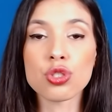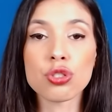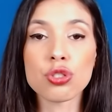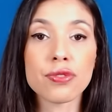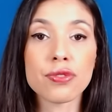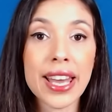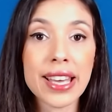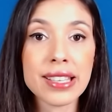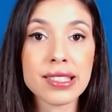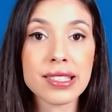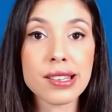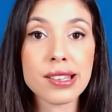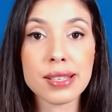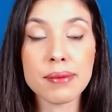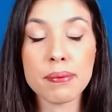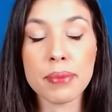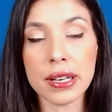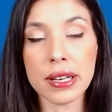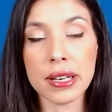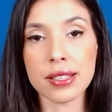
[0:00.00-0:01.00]
diversas
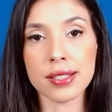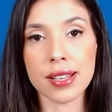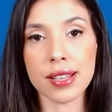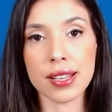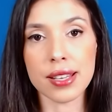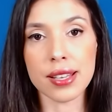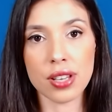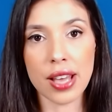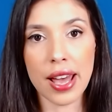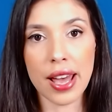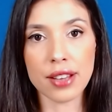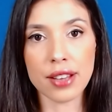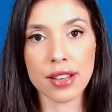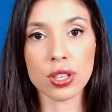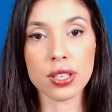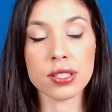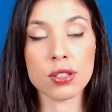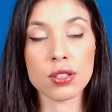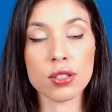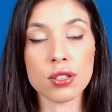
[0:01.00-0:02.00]
empresas
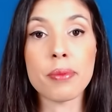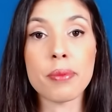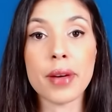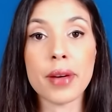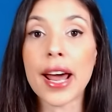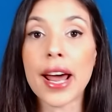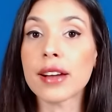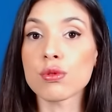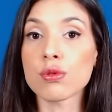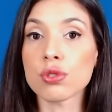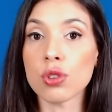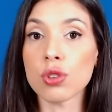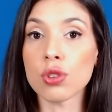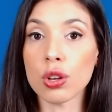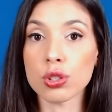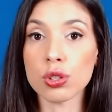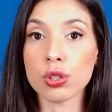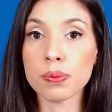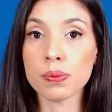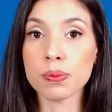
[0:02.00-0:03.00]
asiáticas compraram os
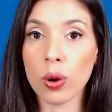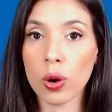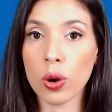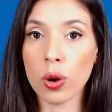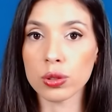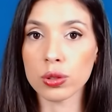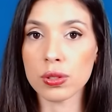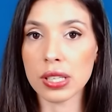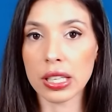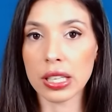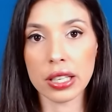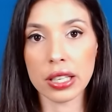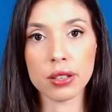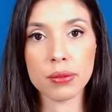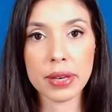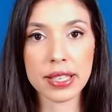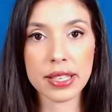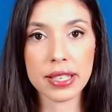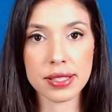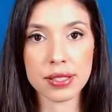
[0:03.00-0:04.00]
nossos portos aqui
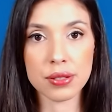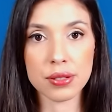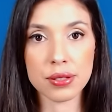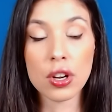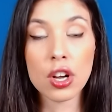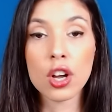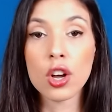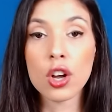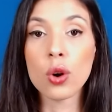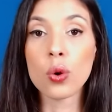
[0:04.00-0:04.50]
no Brasil,